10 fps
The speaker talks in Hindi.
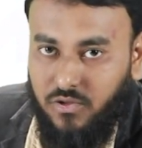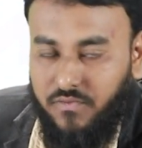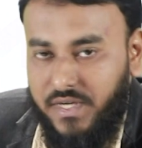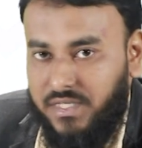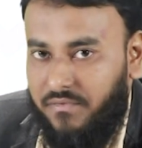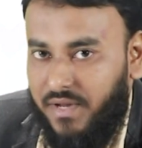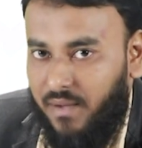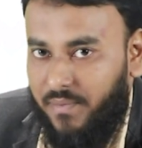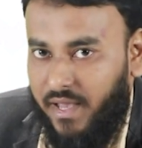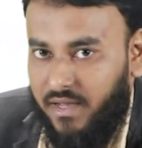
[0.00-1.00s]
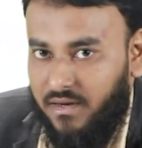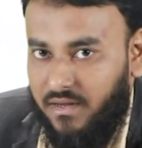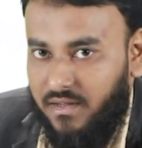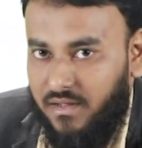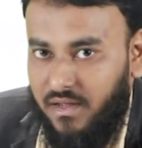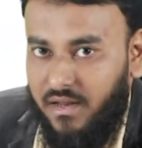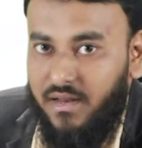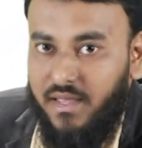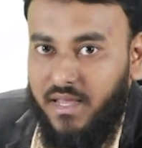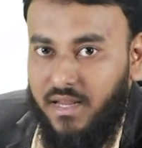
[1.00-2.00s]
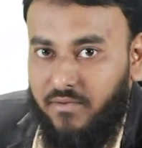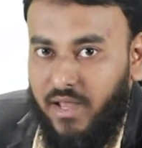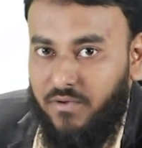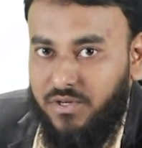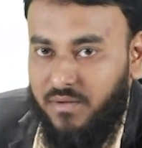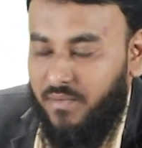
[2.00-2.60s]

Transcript: तो फर्स्ट शिफ्टिंग अप्लाई करना है लेकिन इवेल्युएशन